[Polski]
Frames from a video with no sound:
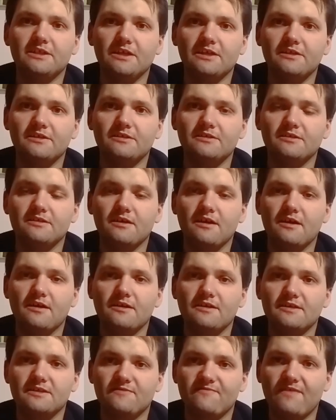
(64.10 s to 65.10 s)
dzielić
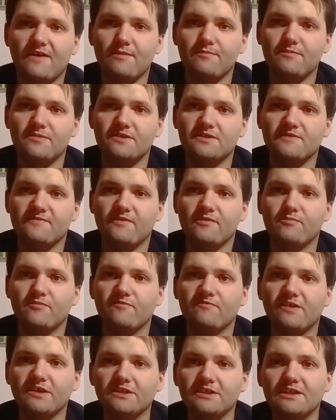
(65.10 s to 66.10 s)
z Wami
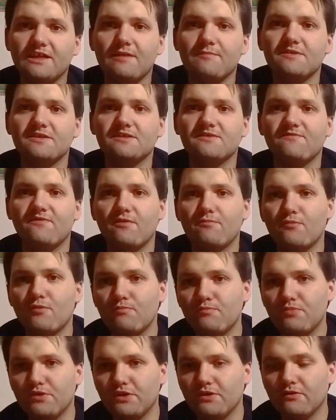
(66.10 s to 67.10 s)
swoimi wrażeniami, swoją
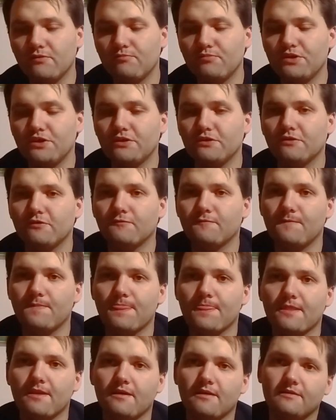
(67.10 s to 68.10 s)
opi opinią
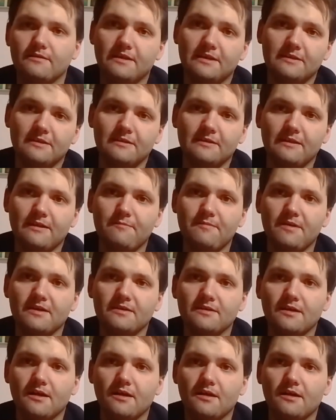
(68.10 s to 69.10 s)
na ten
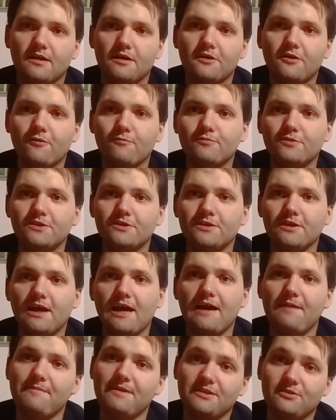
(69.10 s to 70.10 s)
temat, robić
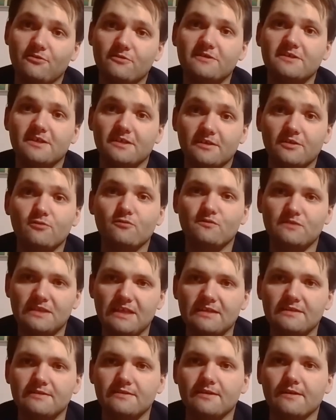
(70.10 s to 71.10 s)
amatorskie
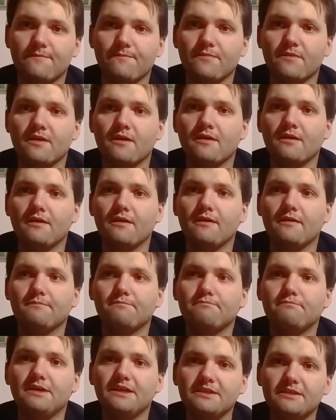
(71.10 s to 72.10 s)
degustacje.
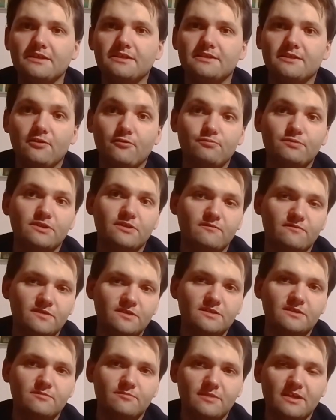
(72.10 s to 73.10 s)
Będę chciał przede
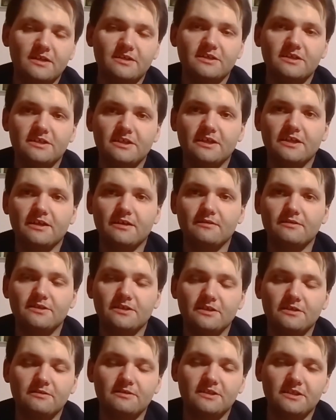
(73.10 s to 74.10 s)
wszystkim także sięga,
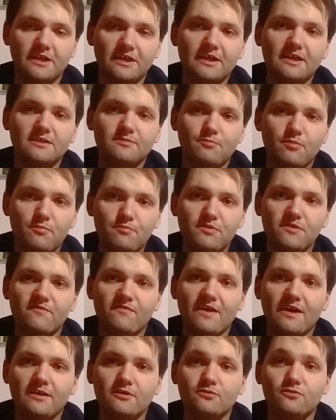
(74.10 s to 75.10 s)
sięgać po
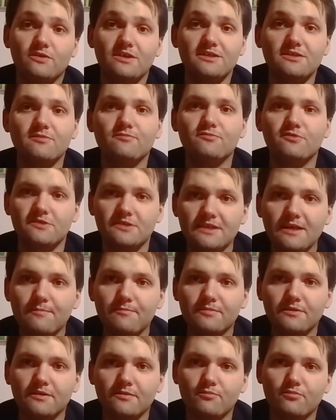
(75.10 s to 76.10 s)
piwa, które są
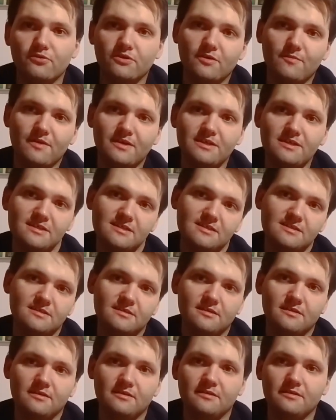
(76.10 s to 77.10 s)
dostępne, bo nie ma nic
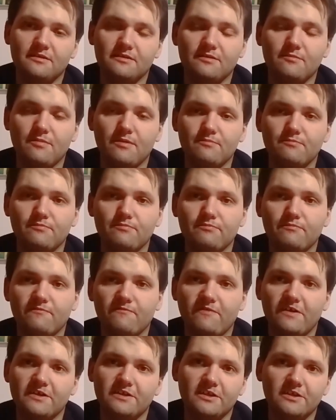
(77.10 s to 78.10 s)
e, chyba
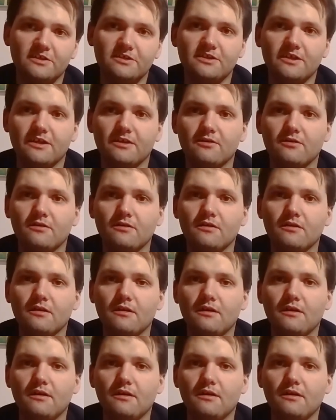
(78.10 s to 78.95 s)
fajniejszego